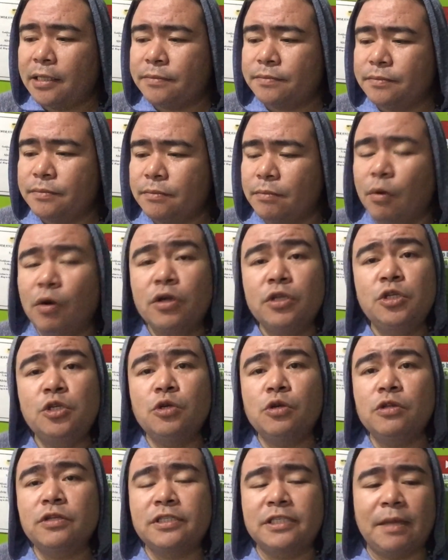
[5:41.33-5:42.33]

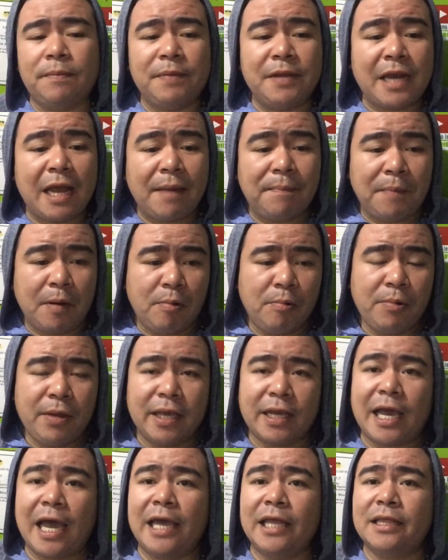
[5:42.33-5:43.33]
modules na pinapauwi
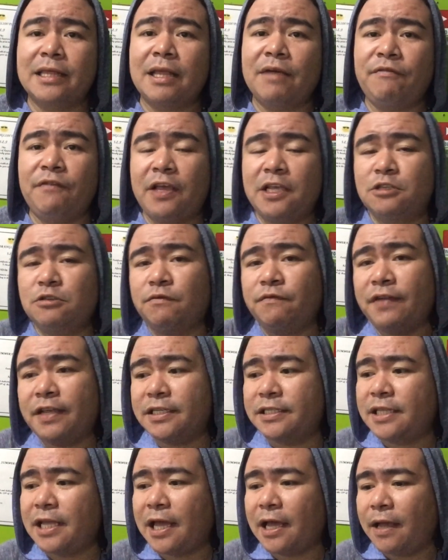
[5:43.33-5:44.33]
kahit na
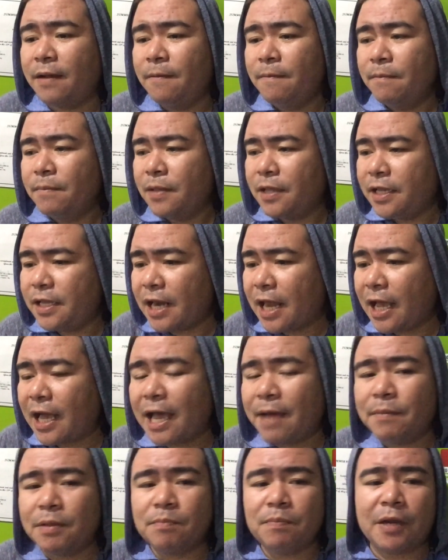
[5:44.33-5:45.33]
face-to-face -face na
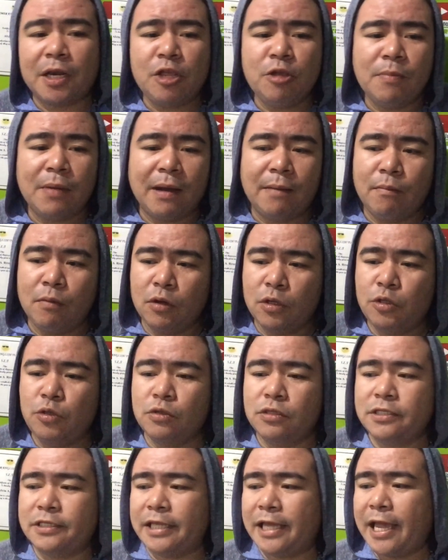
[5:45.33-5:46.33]
ginagamit pa rin yung mga
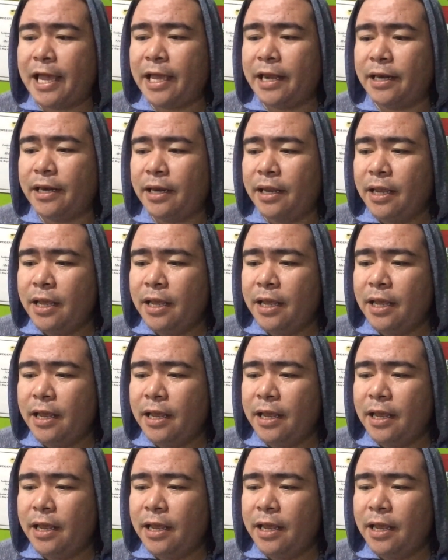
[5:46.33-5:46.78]
modules na yan.